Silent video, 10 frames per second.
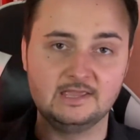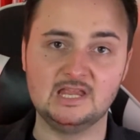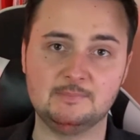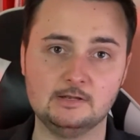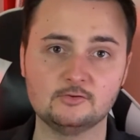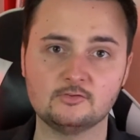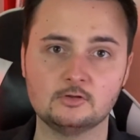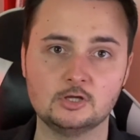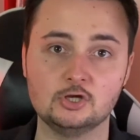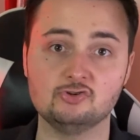et les pilotes,
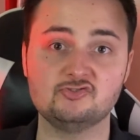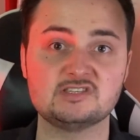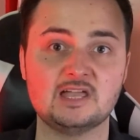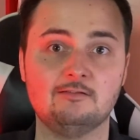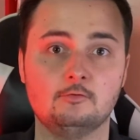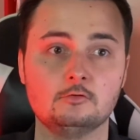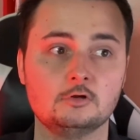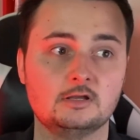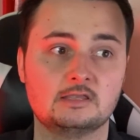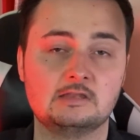juste avant
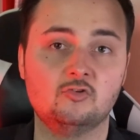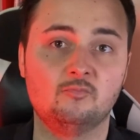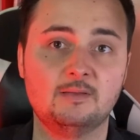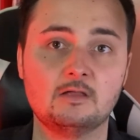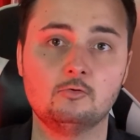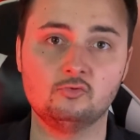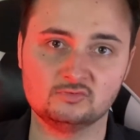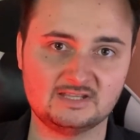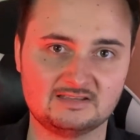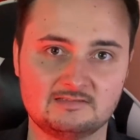qu'ils ne perdent le
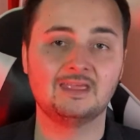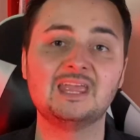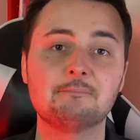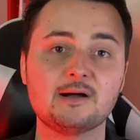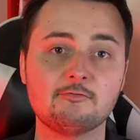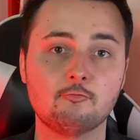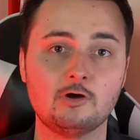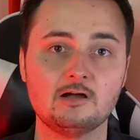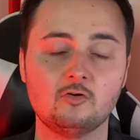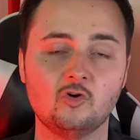contact. Et
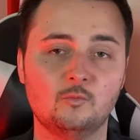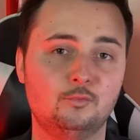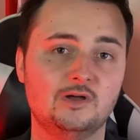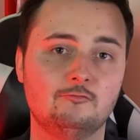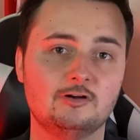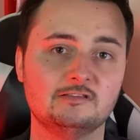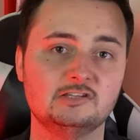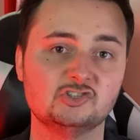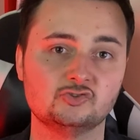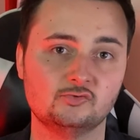parfois, on peut avoir
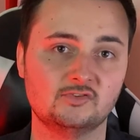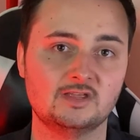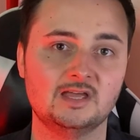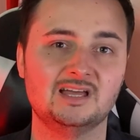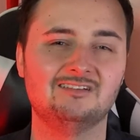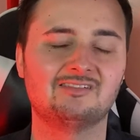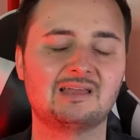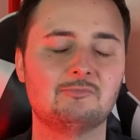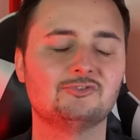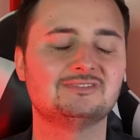des choses
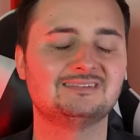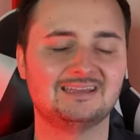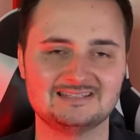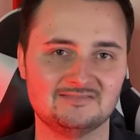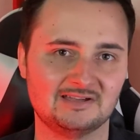vraiment très